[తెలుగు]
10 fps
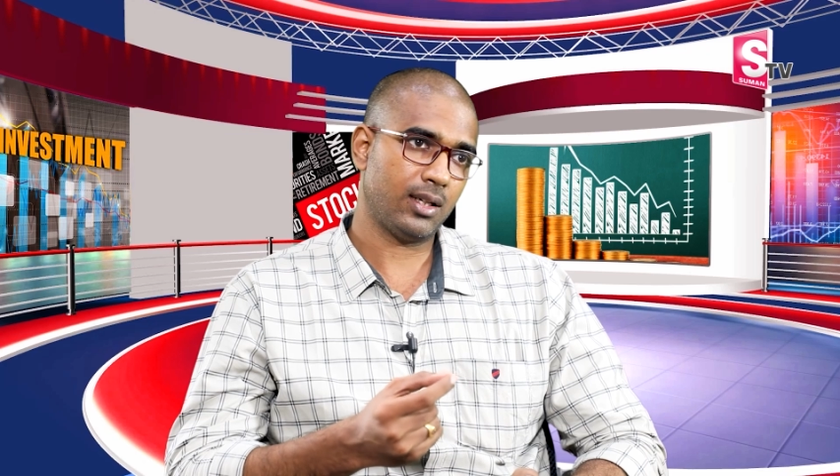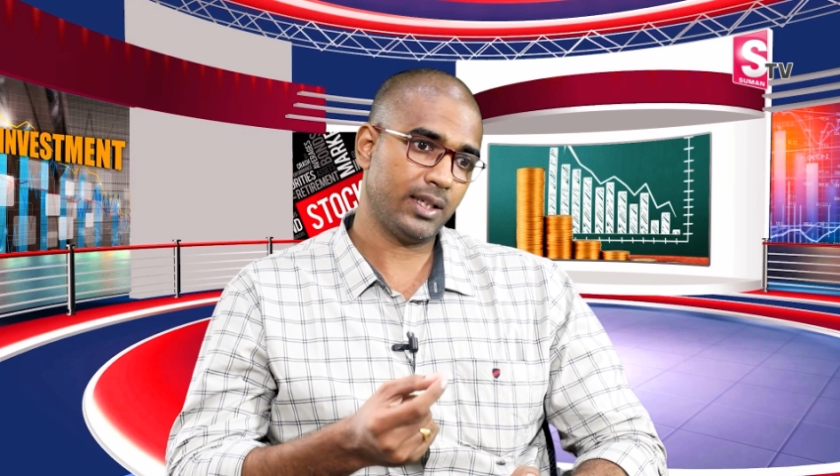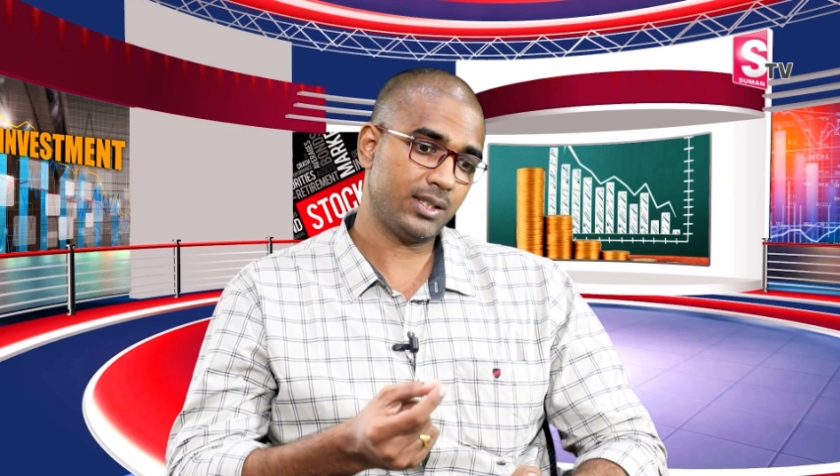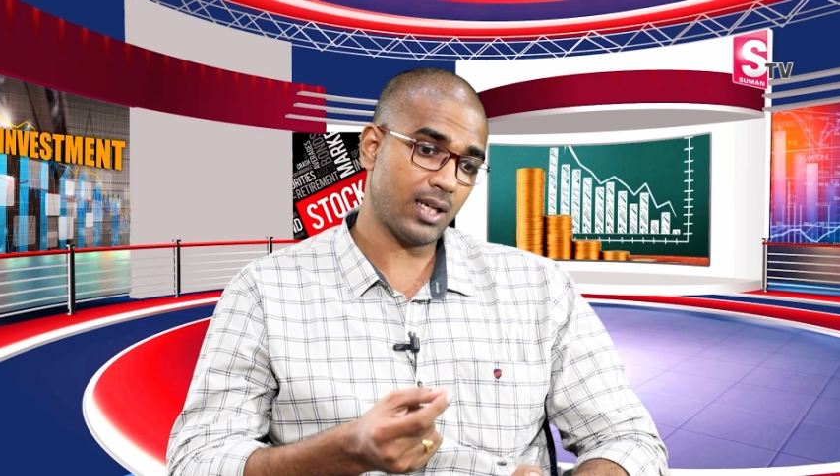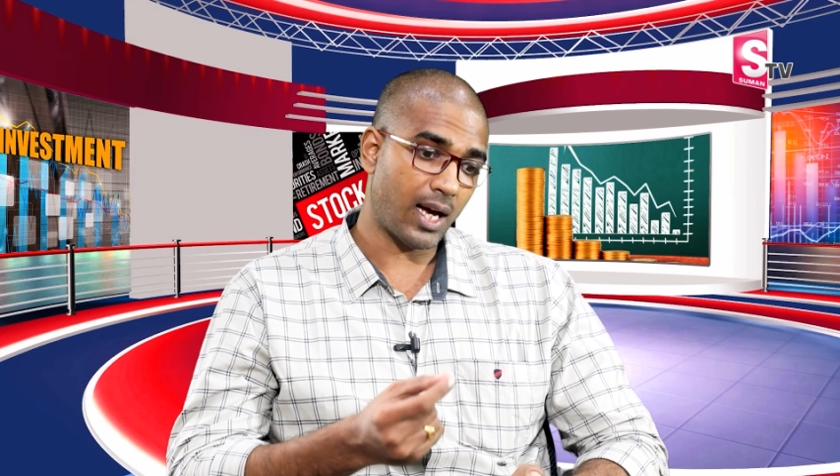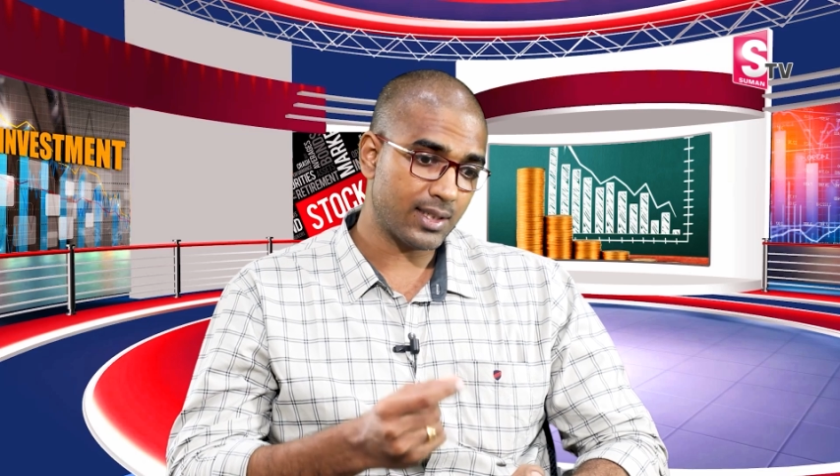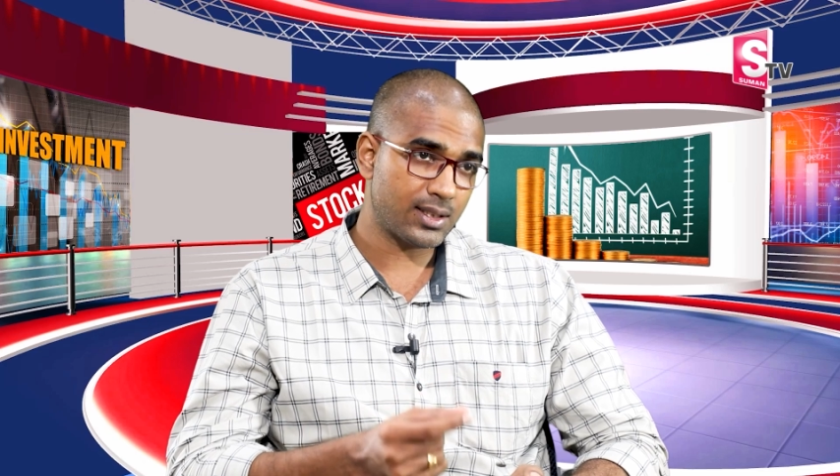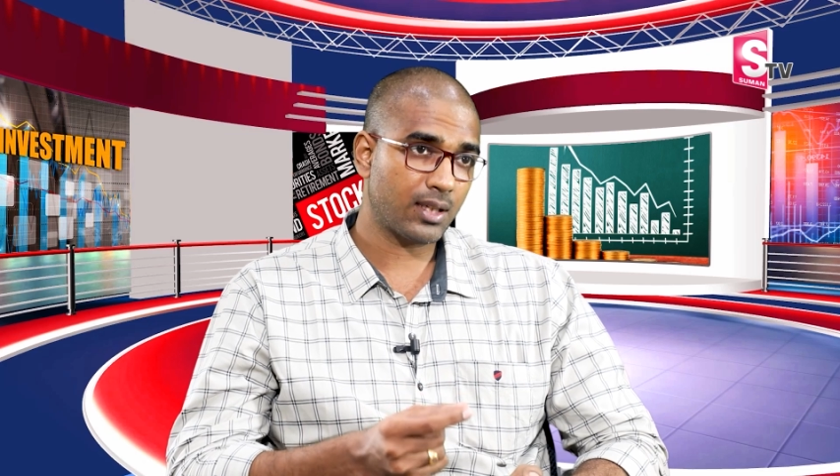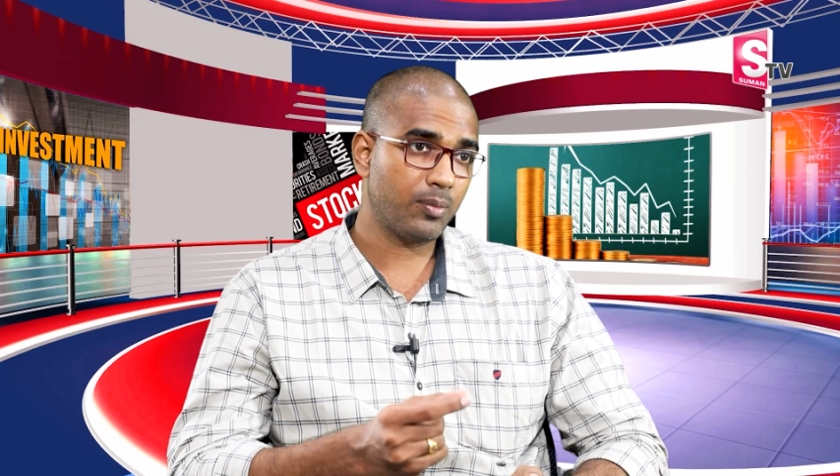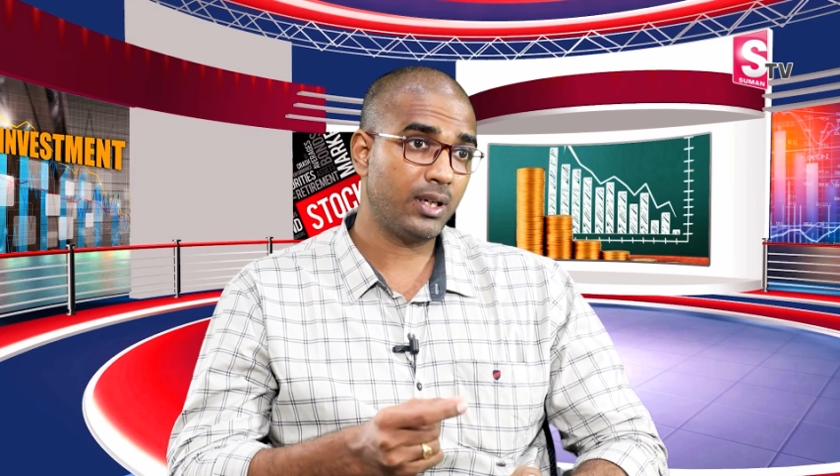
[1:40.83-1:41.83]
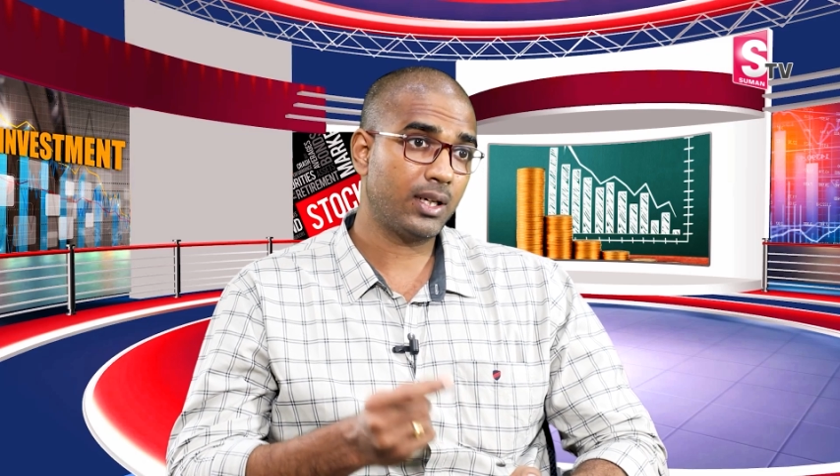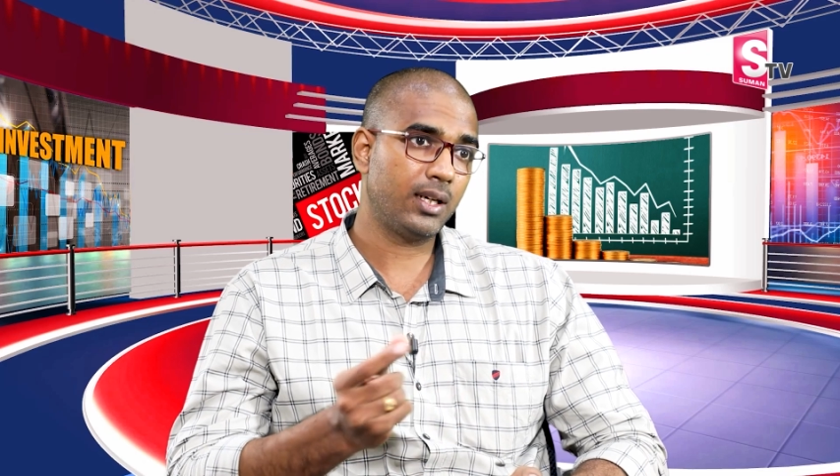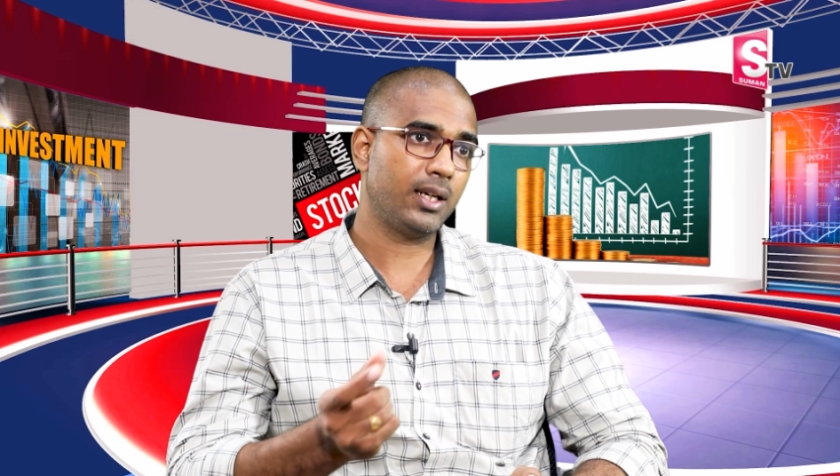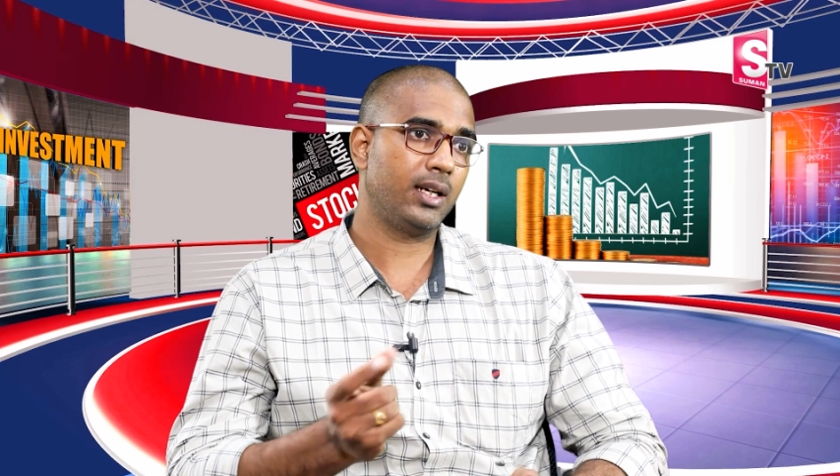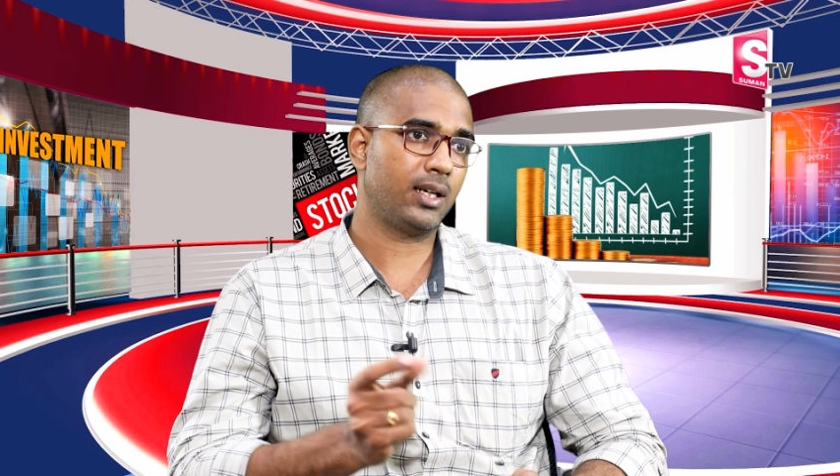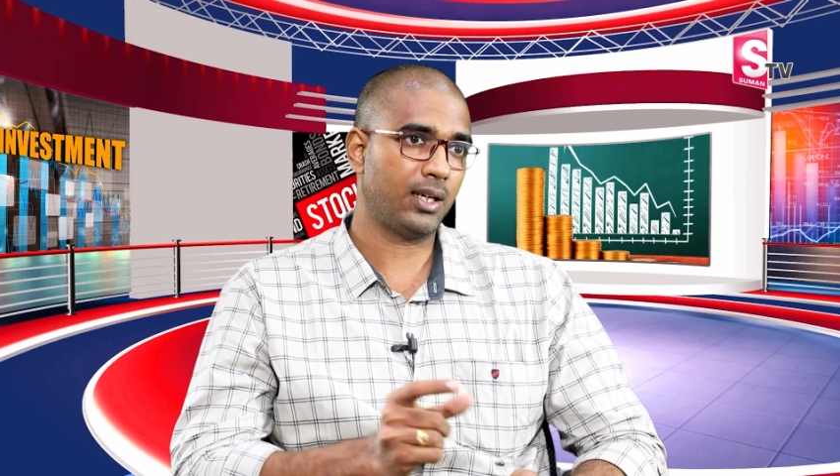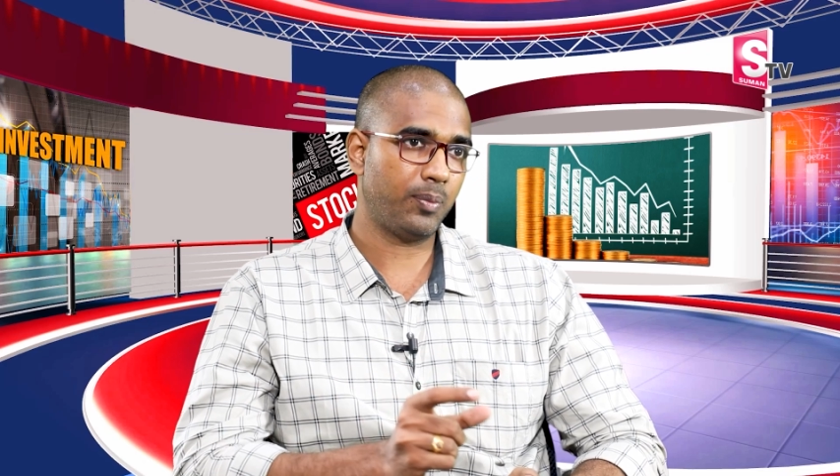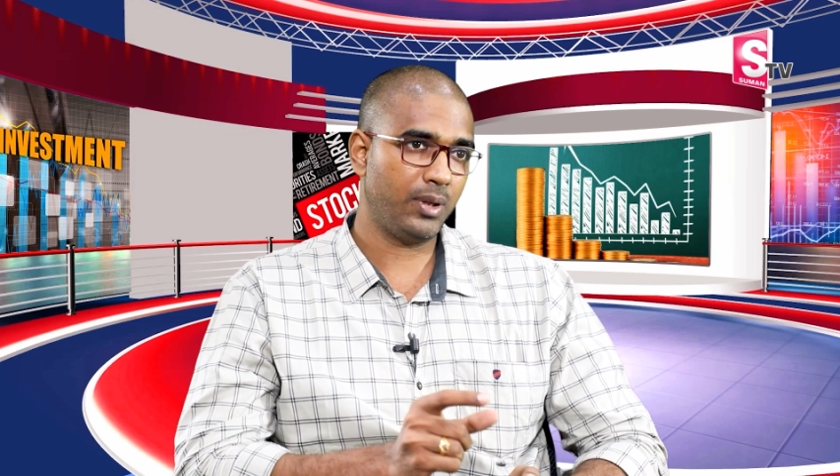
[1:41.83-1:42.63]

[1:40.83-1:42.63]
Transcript: నెక్స్ట్ ఆ సెగ్మెంట్ అంటే ఏంటి అంటే